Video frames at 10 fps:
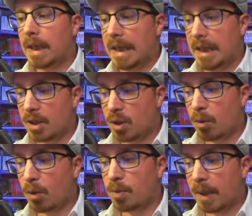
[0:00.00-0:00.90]
la
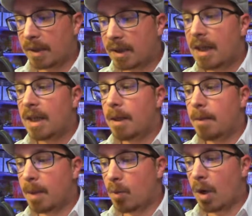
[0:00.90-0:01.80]
chambre du peintre,
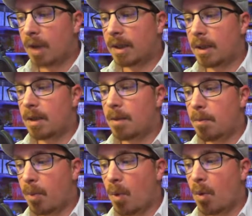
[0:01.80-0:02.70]
mémoire d'un
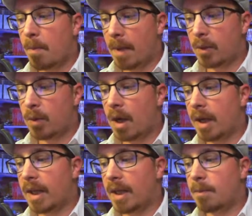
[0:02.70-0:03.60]
beau manoir
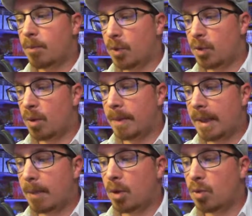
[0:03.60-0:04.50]
et Monsieur et
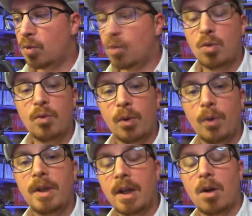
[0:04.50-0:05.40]
Madame Lou ouvrent
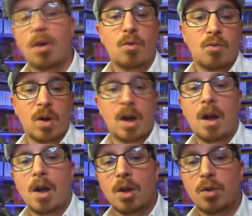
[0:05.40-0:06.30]
une école. Voilà
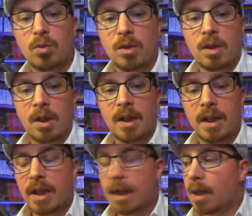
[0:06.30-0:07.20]
tous
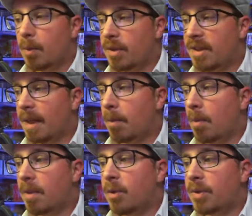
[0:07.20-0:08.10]
les petits
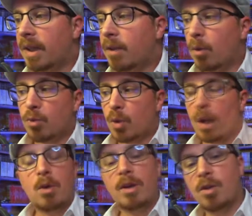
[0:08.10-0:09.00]
albums illustrés de,
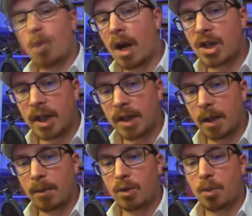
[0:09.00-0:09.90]
la collection Hachette,
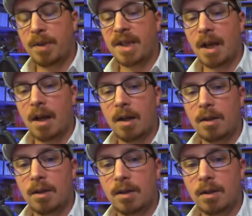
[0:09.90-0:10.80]
hein, parce que Pika
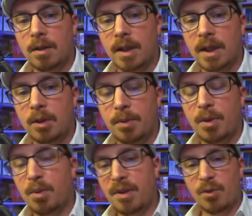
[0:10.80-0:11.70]
euh, et
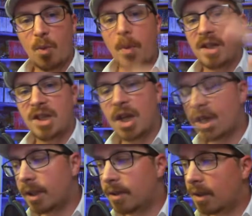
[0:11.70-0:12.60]
Nobinobi font partie
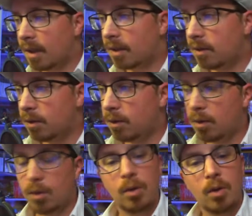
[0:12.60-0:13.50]
d'Hachette hein,
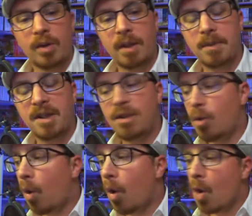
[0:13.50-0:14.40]
euh, en termes
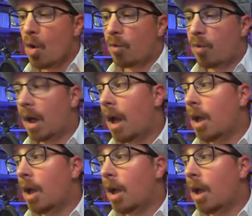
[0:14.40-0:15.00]
d'édition. Voilà